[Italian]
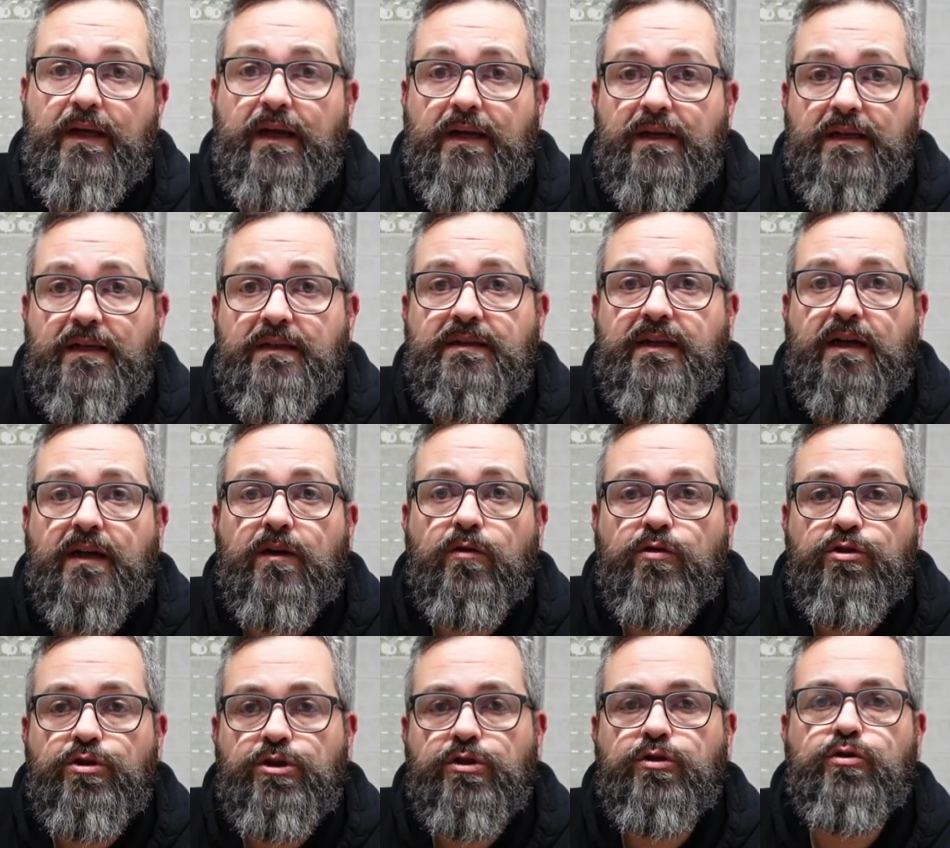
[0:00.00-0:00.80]

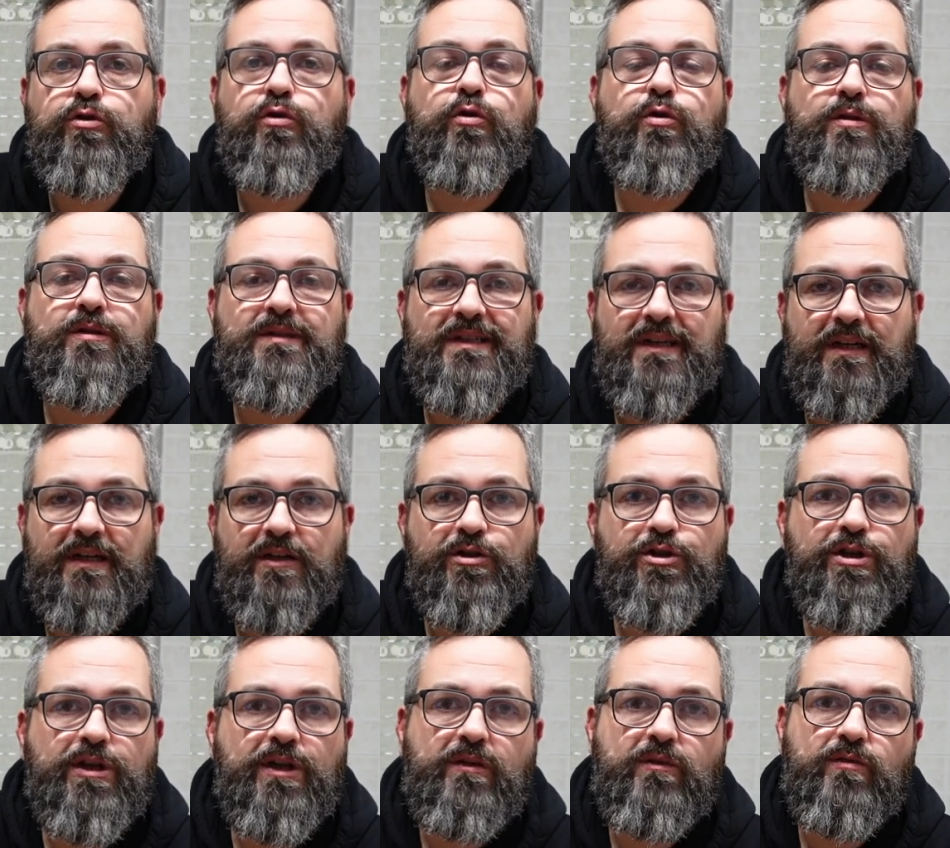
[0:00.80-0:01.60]
all'interno ci sono
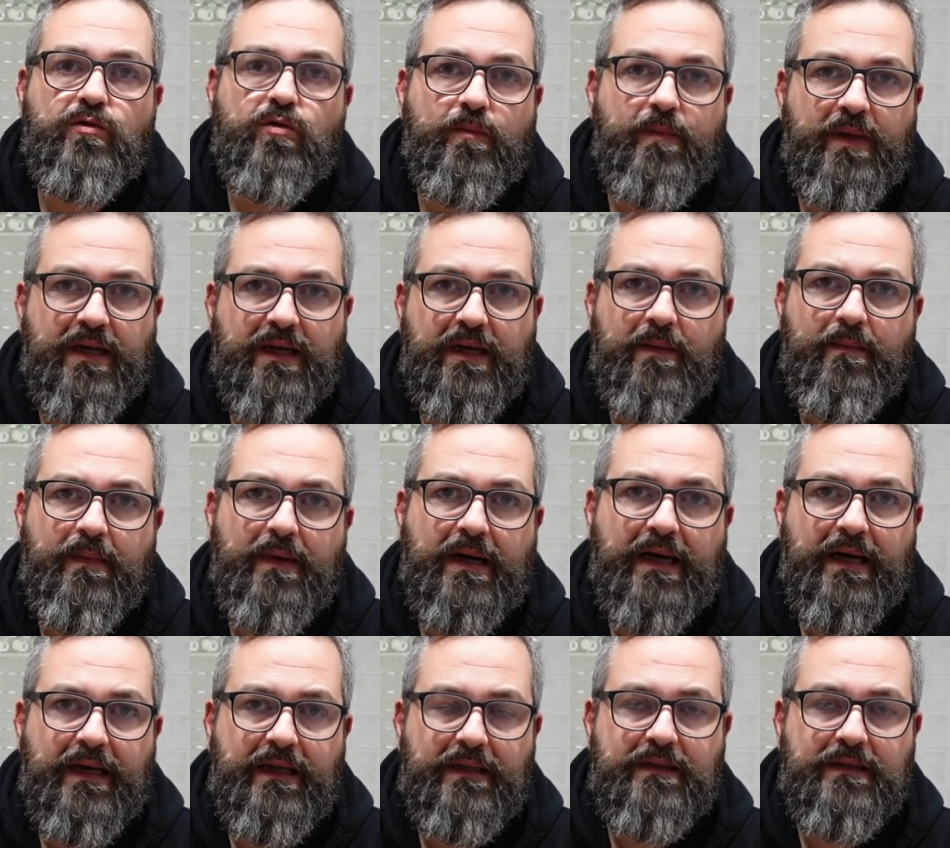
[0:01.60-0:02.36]
300 MB